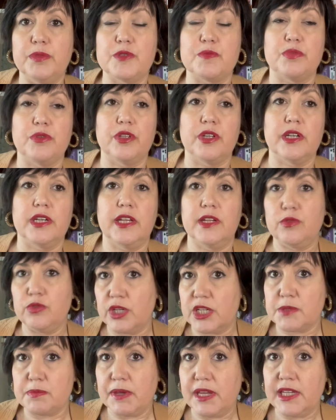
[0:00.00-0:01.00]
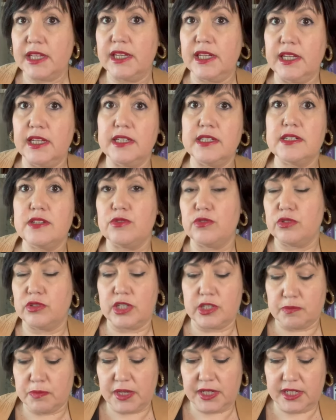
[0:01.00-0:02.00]
pues poder leer unas páginas,
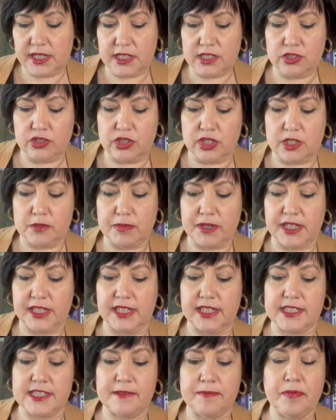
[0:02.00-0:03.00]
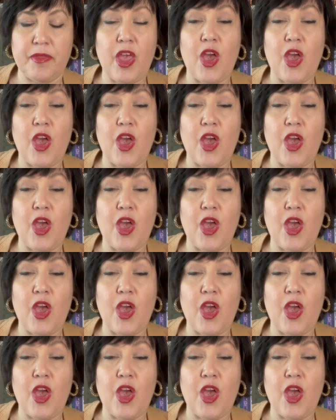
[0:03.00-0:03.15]
otras páginas y otras páginas.